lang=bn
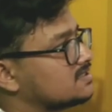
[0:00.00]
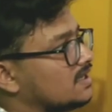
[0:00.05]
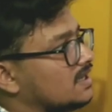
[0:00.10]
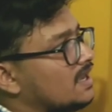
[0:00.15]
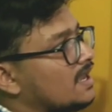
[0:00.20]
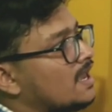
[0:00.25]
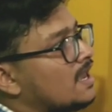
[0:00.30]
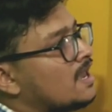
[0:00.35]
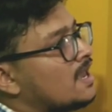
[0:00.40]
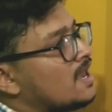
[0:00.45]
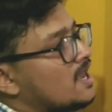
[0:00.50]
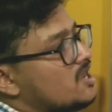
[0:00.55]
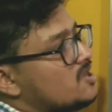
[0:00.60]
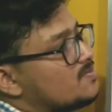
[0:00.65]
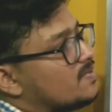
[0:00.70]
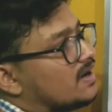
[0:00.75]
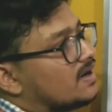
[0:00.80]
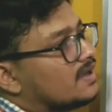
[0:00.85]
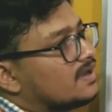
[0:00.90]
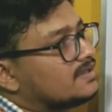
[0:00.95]
আছে
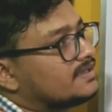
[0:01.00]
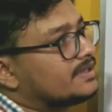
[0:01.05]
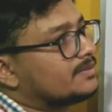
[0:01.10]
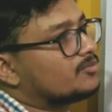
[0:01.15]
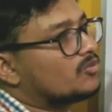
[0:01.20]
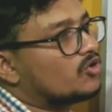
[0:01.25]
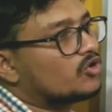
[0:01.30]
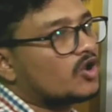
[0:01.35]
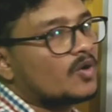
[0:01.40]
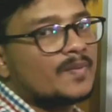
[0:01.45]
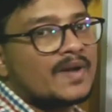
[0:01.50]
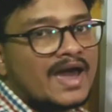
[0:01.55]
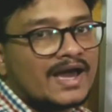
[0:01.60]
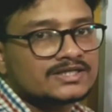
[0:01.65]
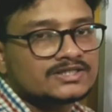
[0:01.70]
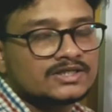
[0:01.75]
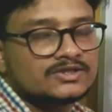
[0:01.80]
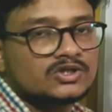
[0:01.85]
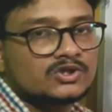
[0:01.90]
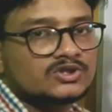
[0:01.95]
এইবার এদের মোড অফ
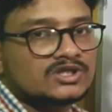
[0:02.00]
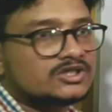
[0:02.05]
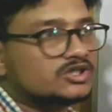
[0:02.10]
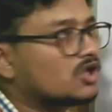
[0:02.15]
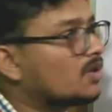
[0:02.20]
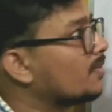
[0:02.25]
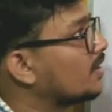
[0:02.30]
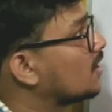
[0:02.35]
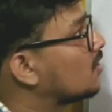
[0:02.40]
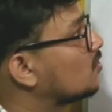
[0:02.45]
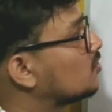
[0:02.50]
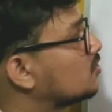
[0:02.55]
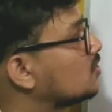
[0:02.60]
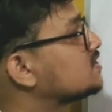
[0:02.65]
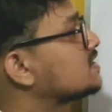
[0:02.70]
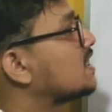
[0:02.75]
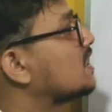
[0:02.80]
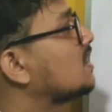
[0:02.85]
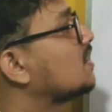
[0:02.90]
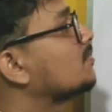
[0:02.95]
অ্যাকশন তো জানতে হবে এগুলো তো
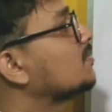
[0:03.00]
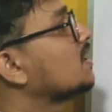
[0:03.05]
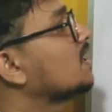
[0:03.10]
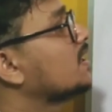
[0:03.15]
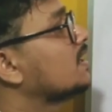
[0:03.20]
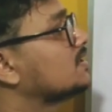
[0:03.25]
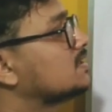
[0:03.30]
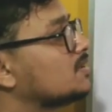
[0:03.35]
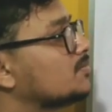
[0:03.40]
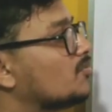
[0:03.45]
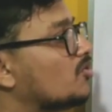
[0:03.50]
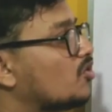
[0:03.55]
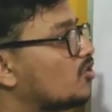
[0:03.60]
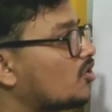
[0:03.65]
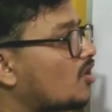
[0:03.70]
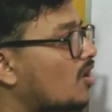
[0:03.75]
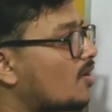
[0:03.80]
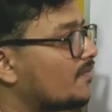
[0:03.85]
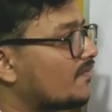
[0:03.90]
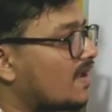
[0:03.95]
জানলাম এদের মোড
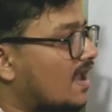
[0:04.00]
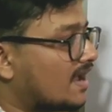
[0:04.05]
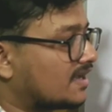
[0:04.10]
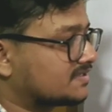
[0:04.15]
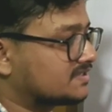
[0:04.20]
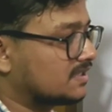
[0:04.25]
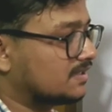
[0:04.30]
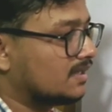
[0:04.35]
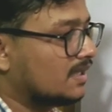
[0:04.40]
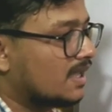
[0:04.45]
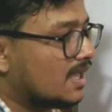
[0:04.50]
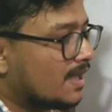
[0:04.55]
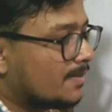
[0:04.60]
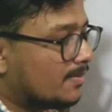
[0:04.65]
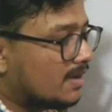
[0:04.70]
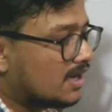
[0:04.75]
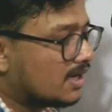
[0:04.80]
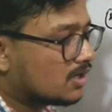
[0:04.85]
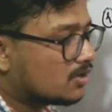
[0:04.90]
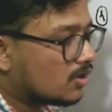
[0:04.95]
অফ অ্যাকশন
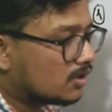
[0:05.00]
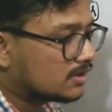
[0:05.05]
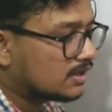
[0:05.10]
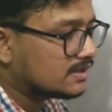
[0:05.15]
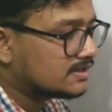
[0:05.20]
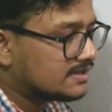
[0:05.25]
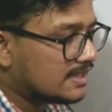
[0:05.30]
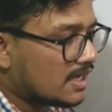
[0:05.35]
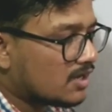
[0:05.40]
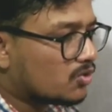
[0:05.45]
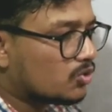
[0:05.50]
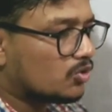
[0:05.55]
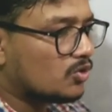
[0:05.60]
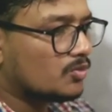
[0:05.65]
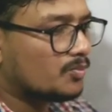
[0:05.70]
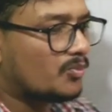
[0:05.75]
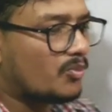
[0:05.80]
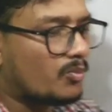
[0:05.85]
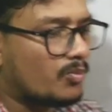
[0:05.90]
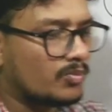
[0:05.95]
মেন কথা যে কোনো
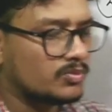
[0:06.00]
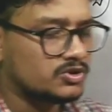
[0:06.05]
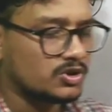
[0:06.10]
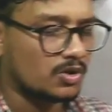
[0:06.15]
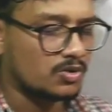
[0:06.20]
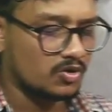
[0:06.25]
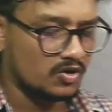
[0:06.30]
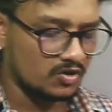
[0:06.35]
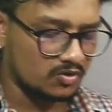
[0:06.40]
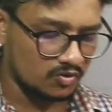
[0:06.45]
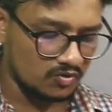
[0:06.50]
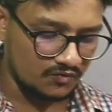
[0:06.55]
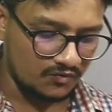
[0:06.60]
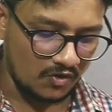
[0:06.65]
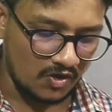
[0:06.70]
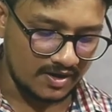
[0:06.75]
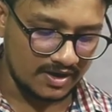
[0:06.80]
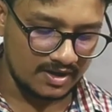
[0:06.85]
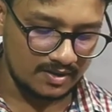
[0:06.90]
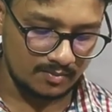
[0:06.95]
যখনই কোনো
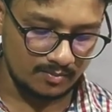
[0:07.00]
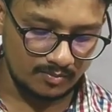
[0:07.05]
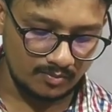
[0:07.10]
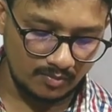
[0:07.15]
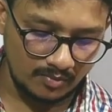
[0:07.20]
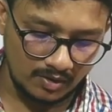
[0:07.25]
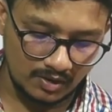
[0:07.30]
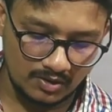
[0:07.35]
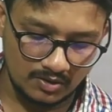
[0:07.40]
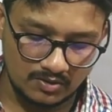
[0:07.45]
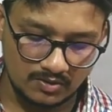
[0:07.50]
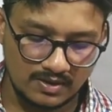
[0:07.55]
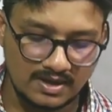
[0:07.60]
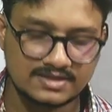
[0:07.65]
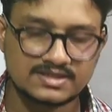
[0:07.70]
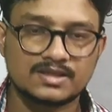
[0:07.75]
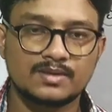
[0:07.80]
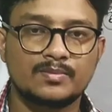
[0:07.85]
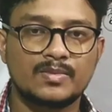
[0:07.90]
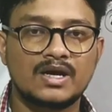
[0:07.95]
ফরেন মলিকুল
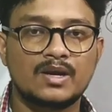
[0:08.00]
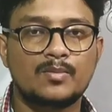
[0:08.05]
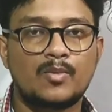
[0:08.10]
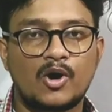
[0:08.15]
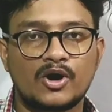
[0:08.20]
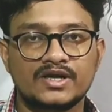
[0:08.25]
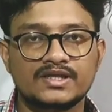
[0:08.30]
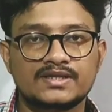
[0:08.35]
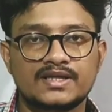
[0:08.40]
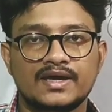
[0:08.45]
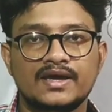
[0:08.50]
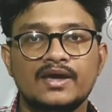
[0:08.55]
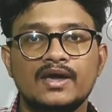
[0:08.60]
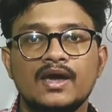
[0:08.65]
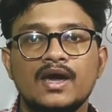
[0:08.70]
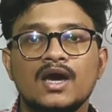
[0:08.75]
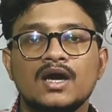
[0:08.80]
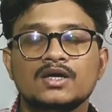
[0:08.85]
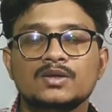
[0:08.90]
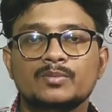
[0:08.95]
আছে মানে বডিতে
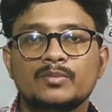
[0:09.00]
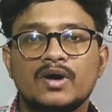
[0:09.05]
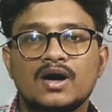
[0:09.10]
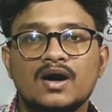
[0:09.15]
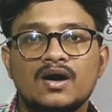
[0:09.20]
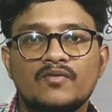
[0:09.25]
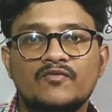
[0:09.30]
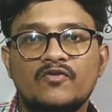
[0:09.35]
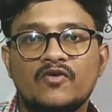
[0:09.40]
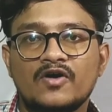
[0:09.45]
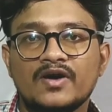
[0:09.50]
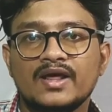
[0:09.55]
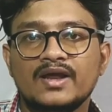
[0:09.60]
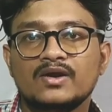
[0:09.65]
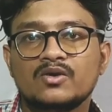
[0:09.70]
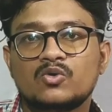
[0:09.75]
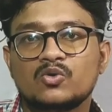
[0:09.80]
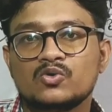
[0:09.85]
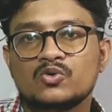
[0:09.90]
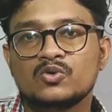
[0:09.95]
বা ফরেন
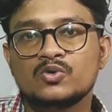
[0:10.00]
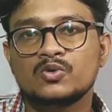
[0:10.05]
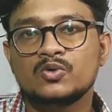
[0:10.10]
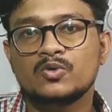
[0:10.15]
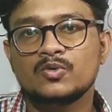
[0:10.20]
কোনো